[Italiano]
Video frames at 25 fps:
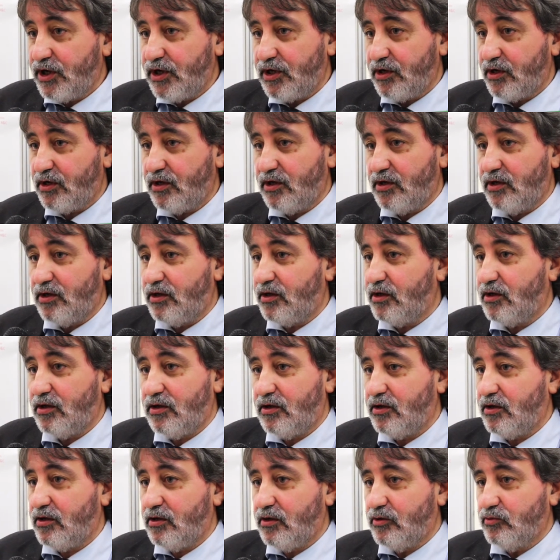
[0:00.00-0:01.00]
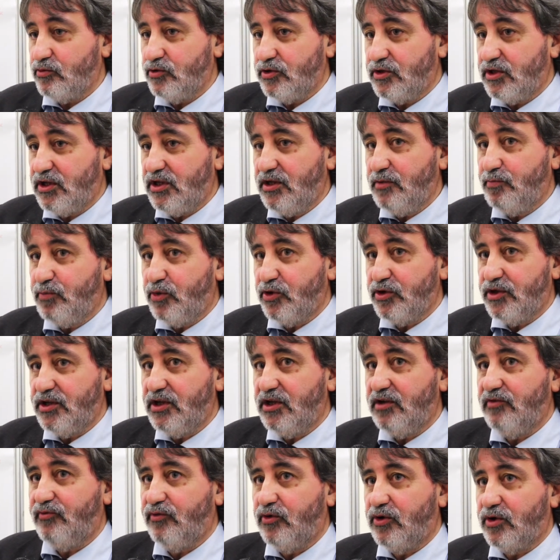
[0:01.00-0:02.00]
eh, un, tipo
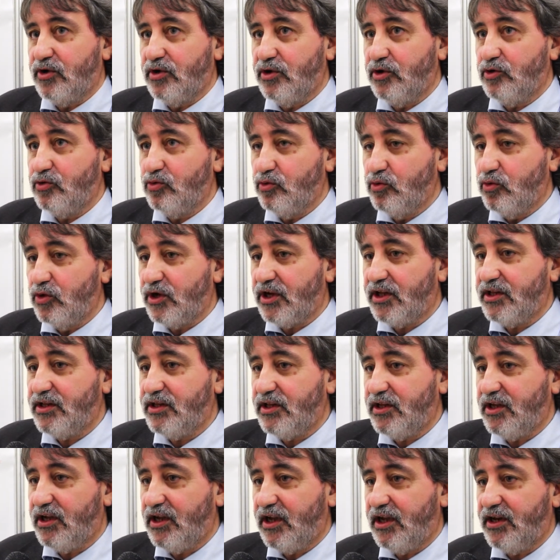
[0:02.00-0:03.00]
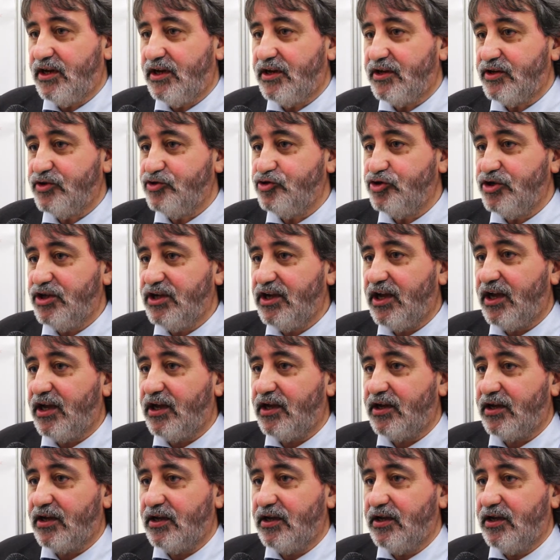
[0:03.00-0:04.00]
di fornitura di
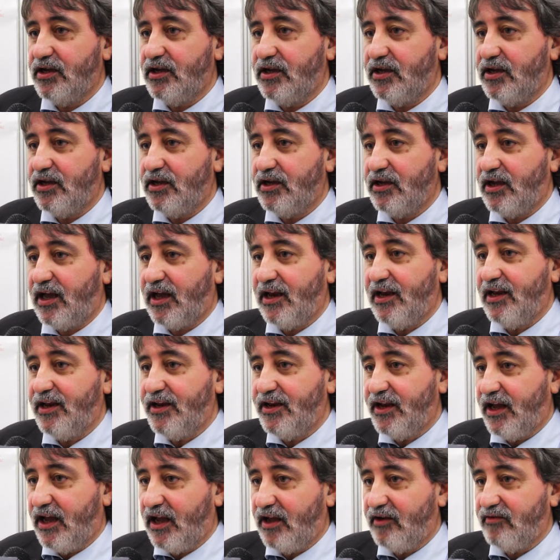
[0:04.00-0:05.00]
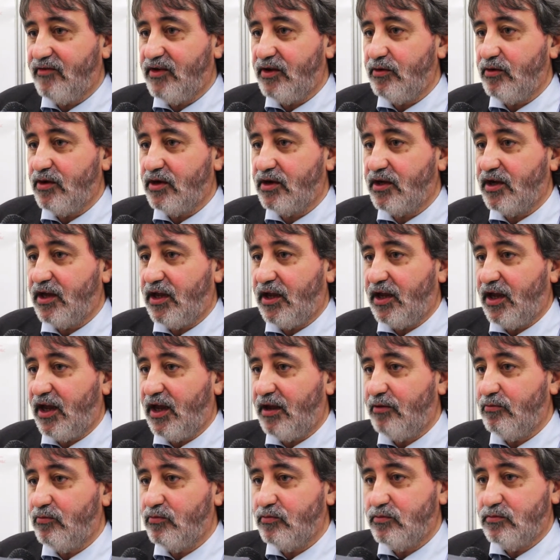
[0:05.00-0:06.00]
energia eh, alle navi
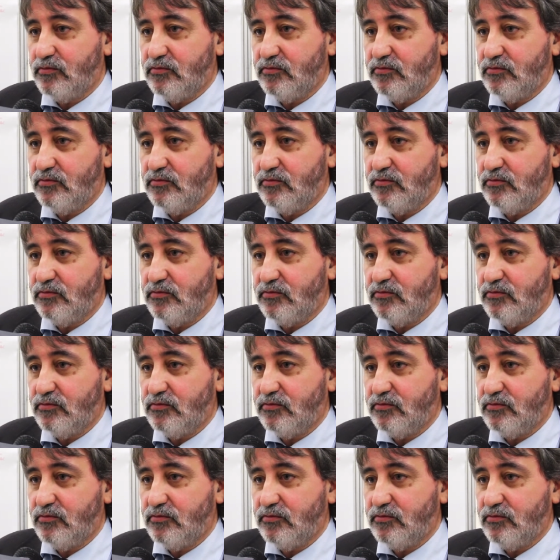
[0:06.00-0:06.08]
che è